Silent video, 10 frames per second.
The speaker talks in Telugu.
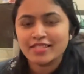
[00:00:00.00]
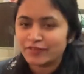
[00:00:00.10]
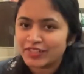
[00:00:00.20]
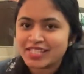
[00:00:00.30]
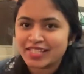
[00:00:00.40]

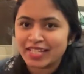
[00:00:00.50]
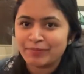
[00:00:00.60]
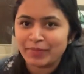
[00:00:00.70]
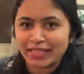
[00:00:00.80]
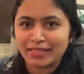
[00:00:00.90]
సో ఫస్ట్ నేను
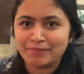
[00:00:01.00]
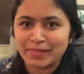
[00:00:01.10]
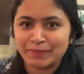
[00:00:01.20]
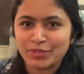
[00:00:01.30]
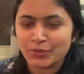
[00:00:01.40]
ఈ మెయిన్
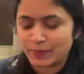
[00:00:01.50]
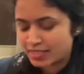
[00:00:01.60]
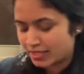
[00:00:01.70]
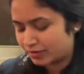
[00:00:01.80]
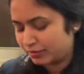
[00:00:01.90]
కంపార్ట్మెంట్
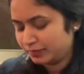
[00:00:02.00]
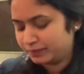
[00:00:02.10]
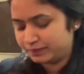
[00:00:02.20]
చూపిస్తాను